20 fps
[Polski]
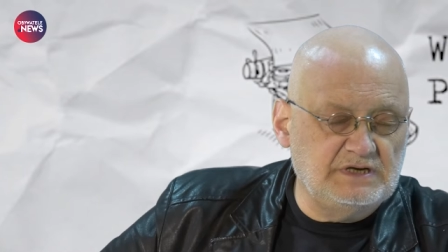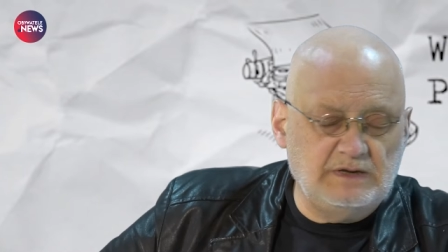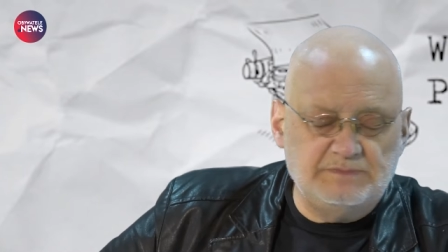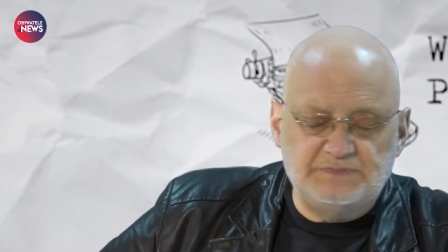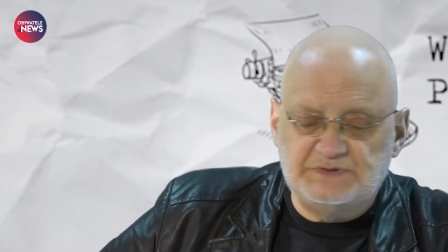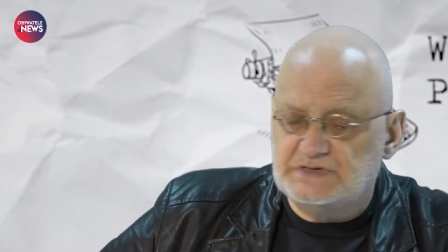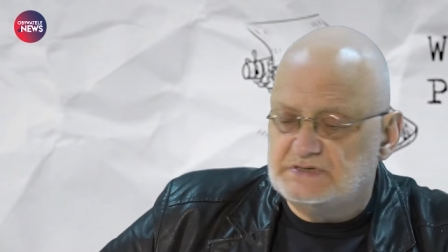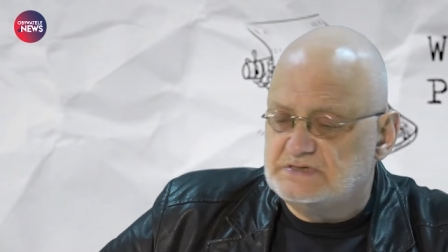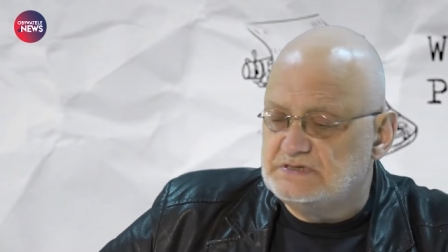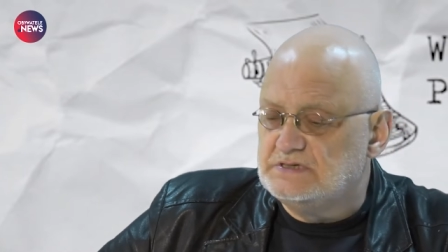Ja
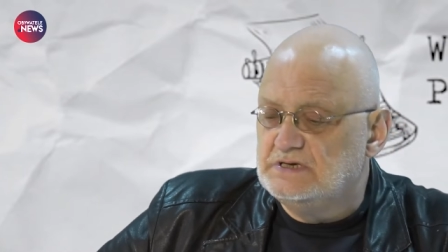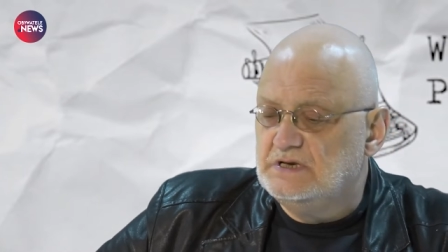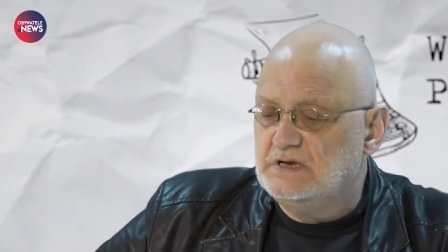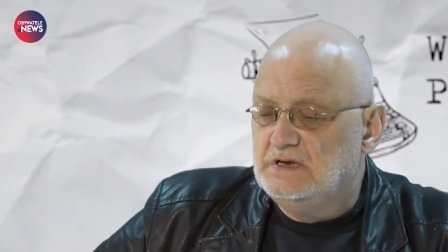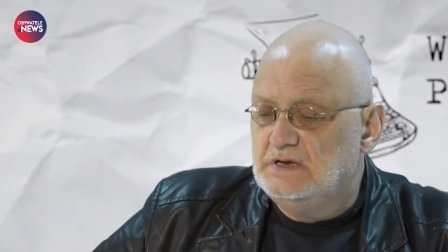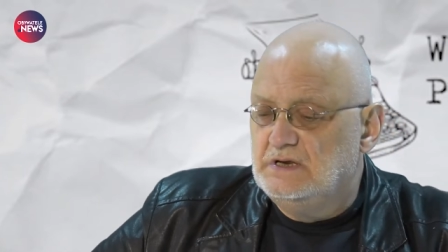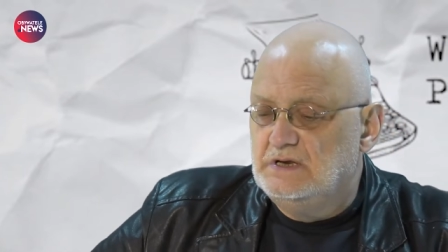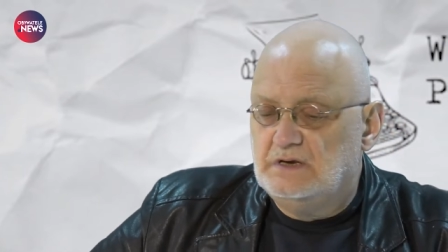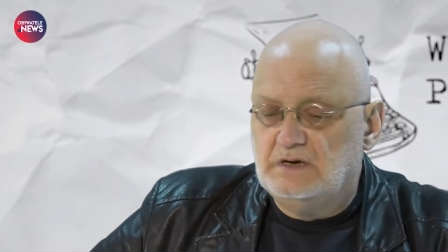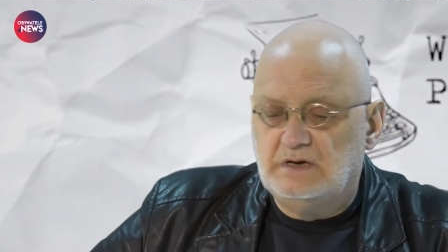przez
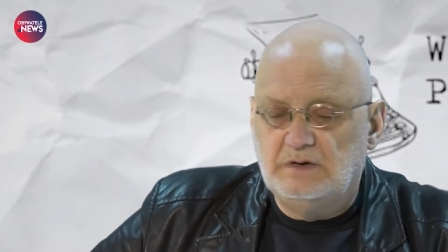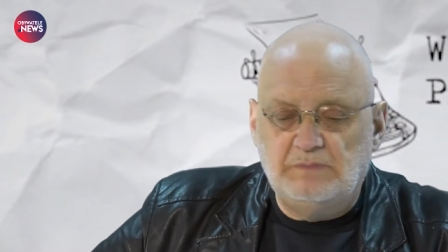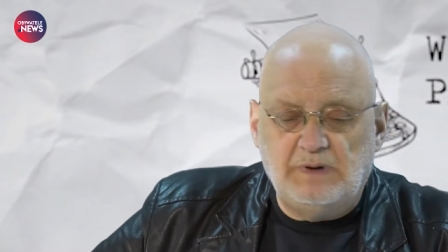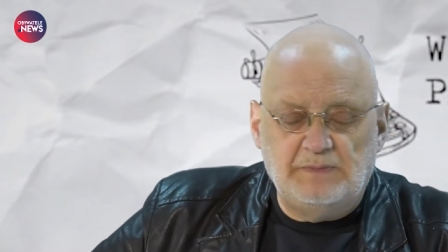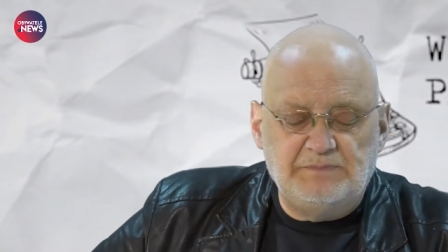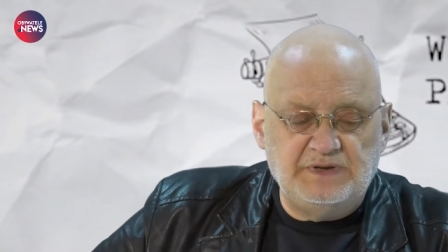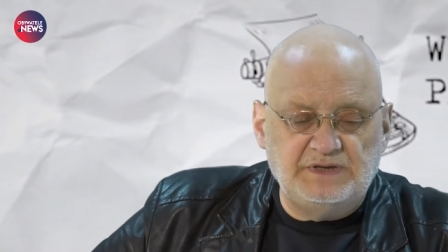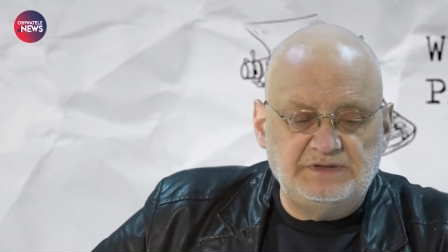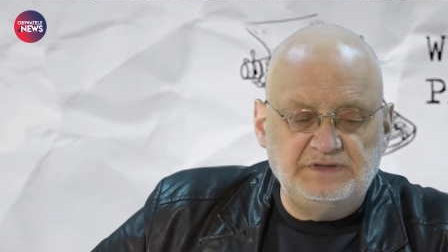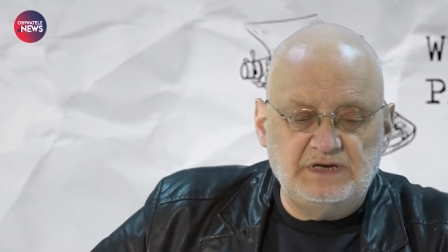chyba
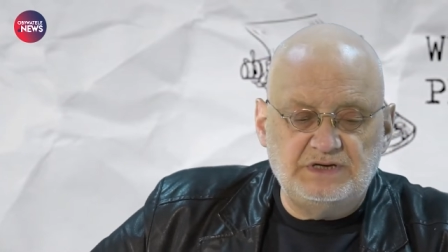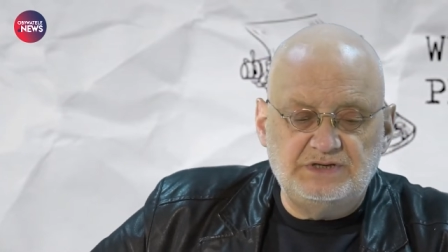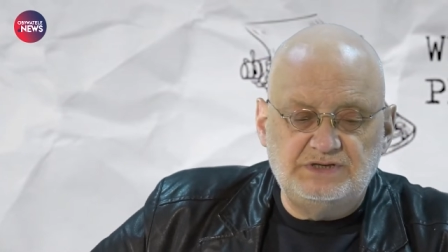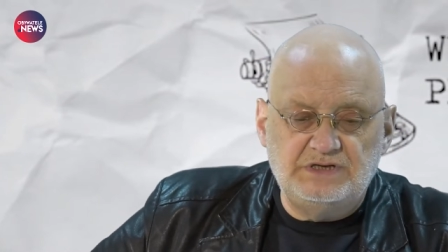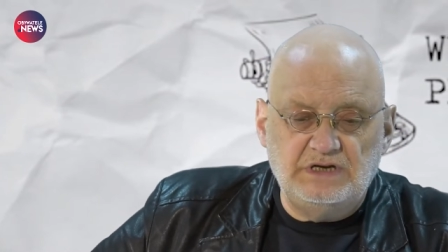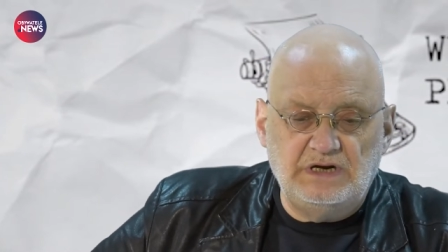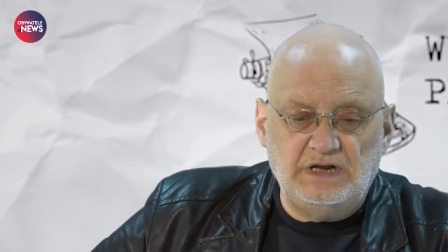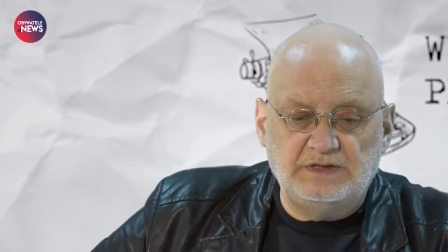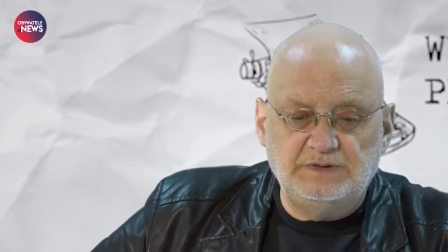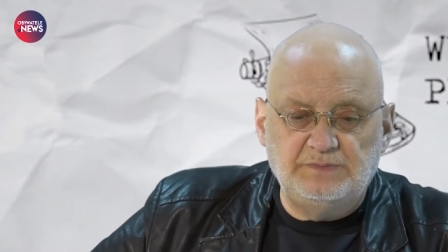
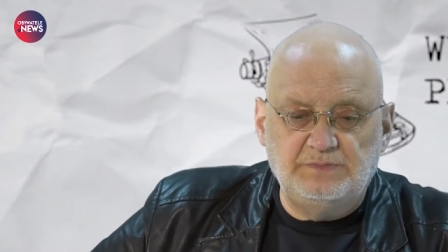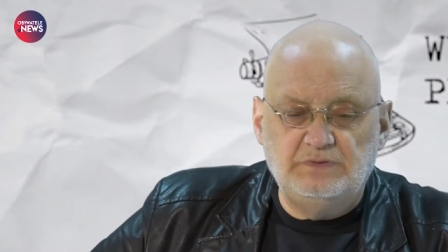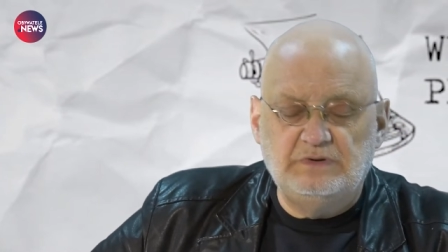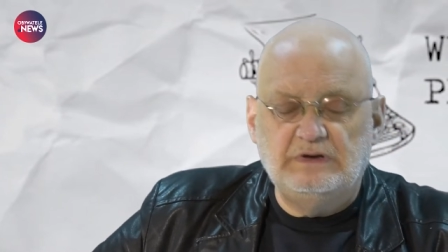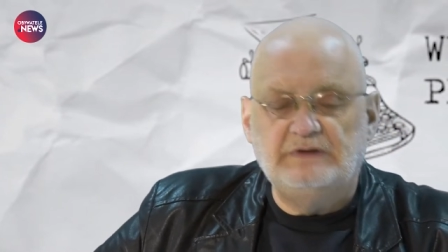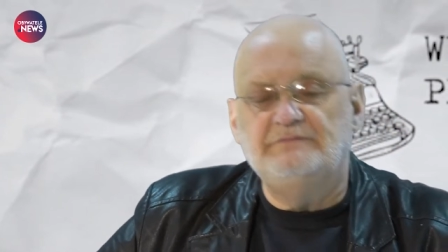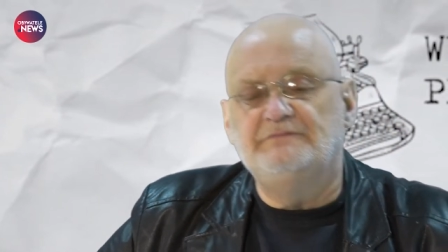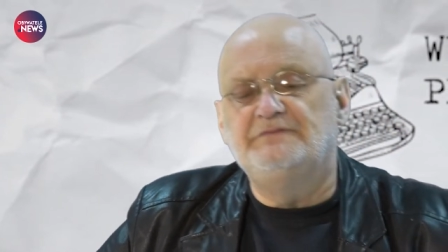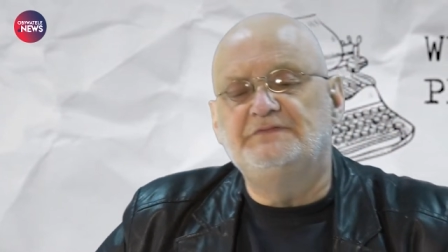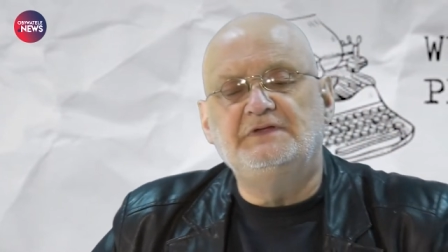15 lat
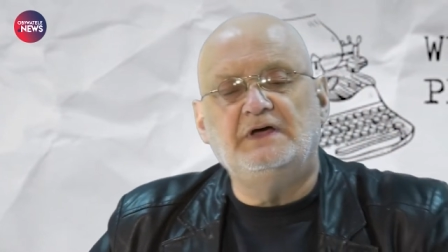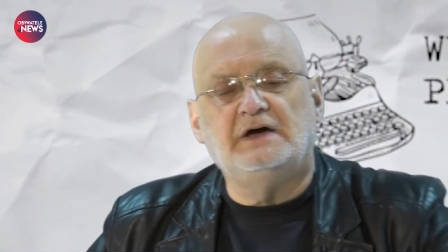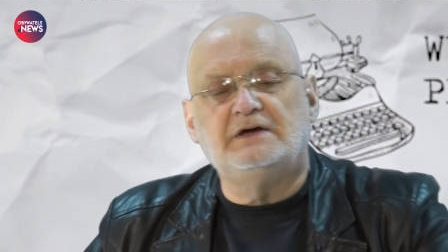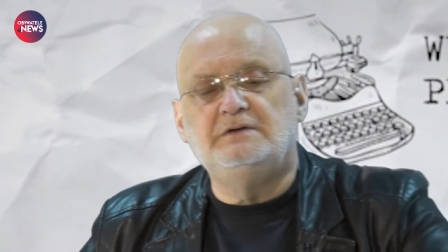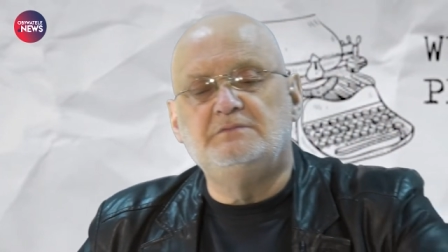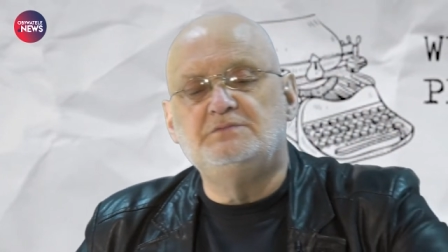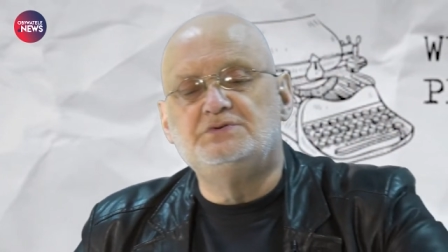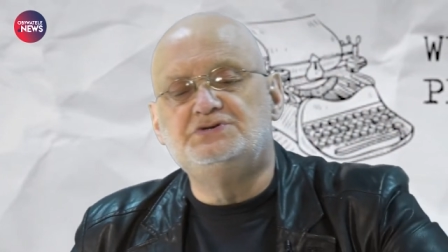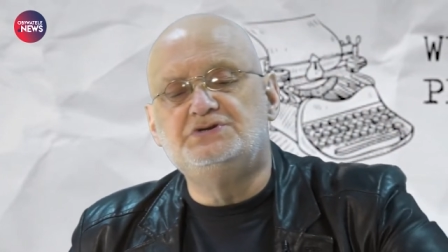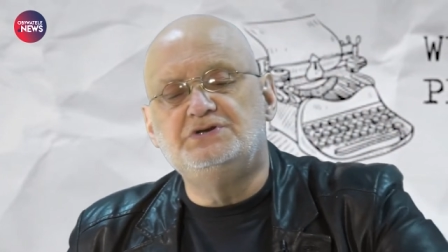byłem w
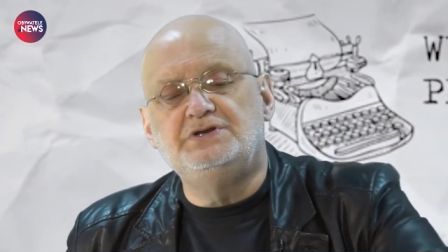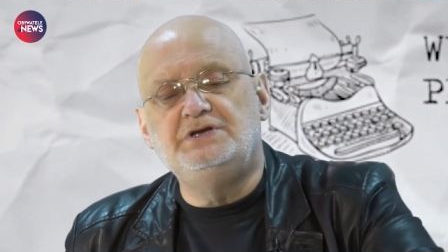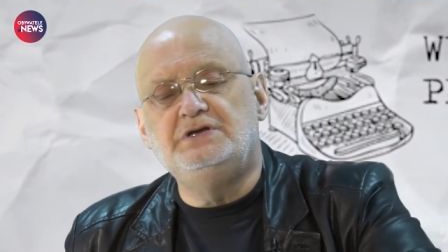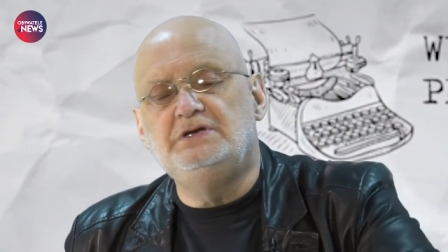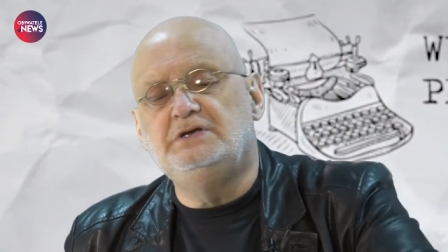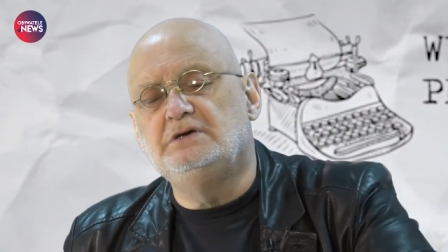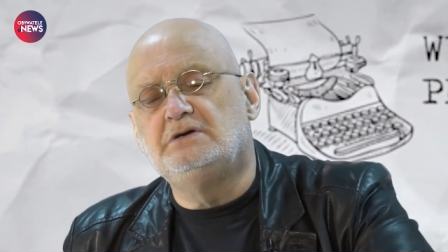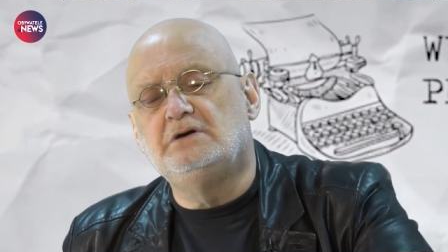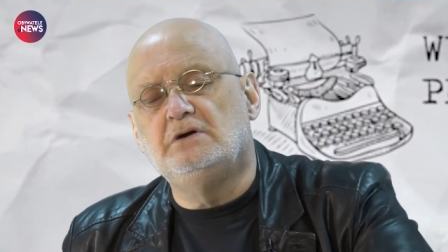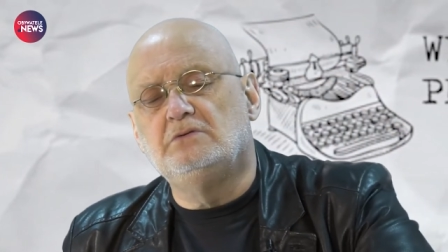takim
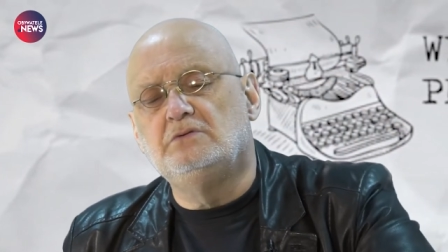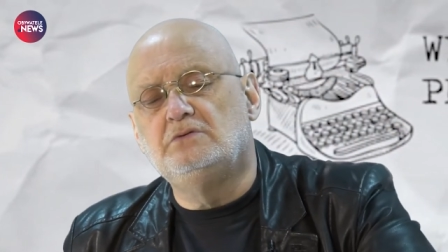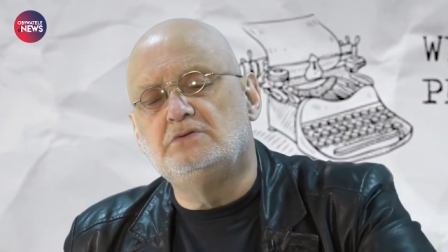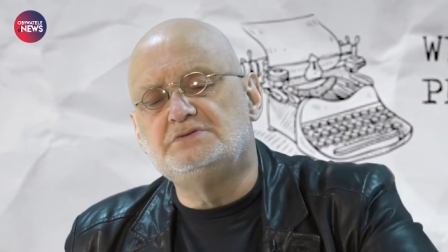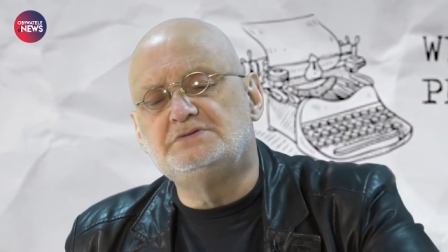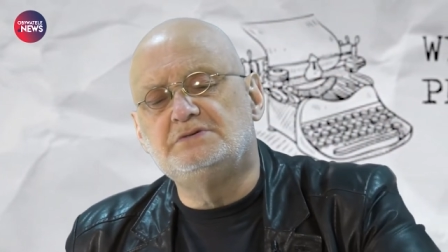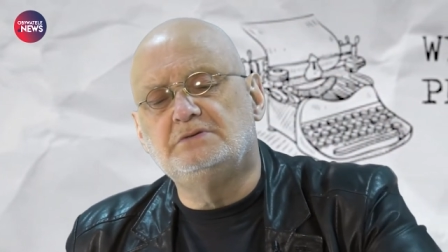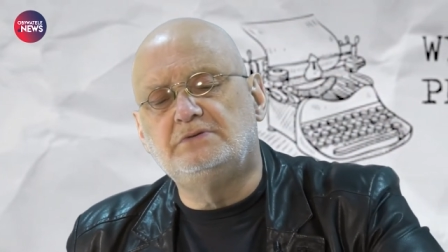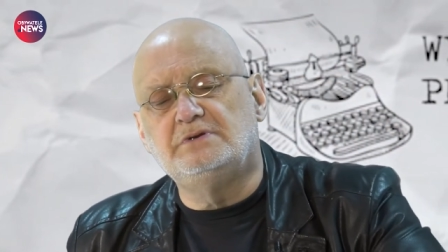jury konkursu,